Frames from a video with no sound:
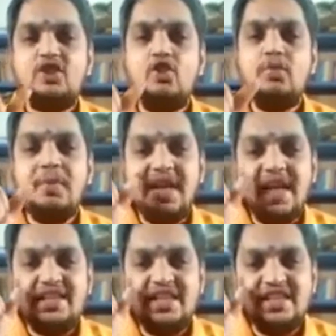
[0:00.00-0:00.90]
ஆஸ்கோர்பிக்
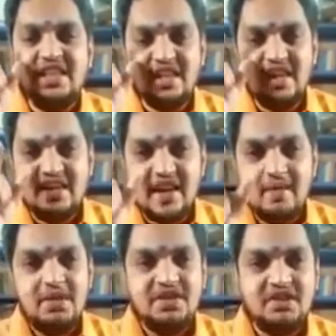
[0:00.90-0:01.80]
ஆசிட்ஸ் இருக்கிற
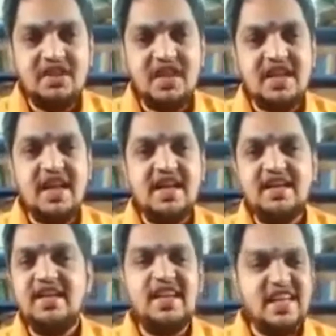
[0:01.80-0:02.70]
டேப்லெட்ஸ்னு தனியாக
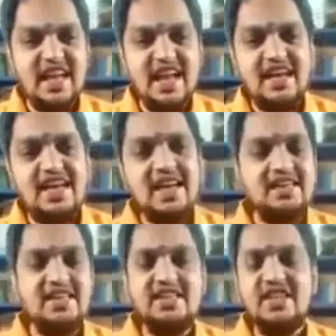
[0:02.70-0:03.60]
இருக்குது எலாகிக்
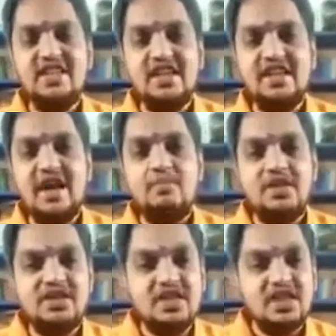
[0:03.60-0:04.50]
ஆசிட்ஸ் இருக்கிற
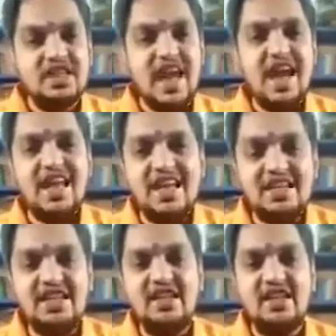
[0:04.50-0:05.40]
டேப்லெட்ஸு கேலிக்
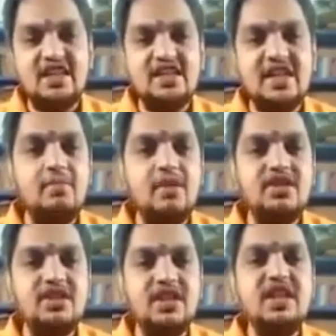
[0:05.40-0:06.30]
ஆசிட் இருக்கிற
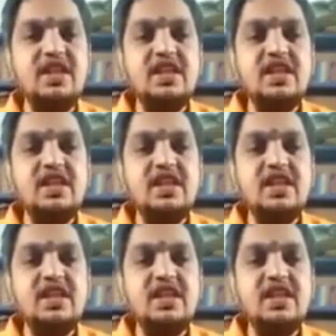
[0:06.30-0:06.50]
டேப்லெட்ஸு